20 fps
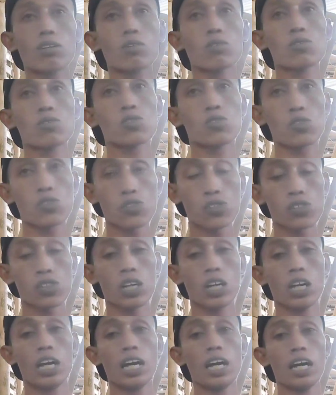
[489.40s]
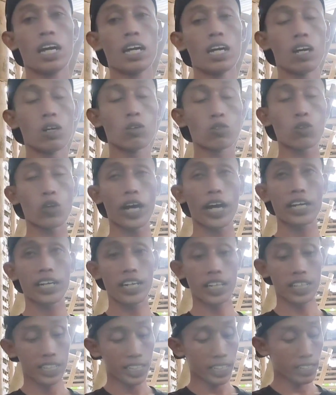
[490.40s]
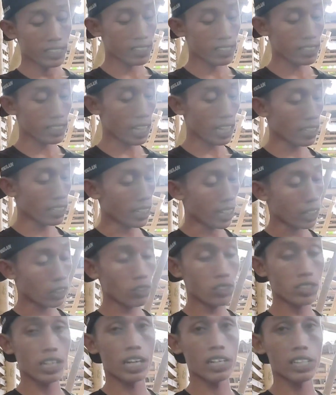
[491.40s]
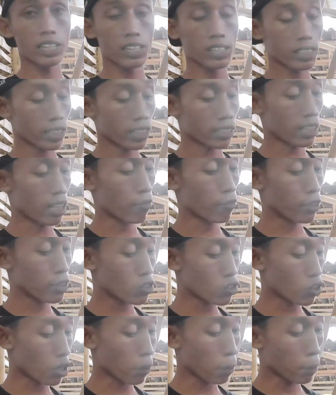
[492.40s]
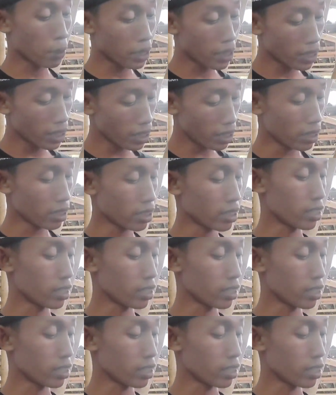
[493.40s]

khusus eh, untuk energi instan yaitu dari Cetavit Sorbi.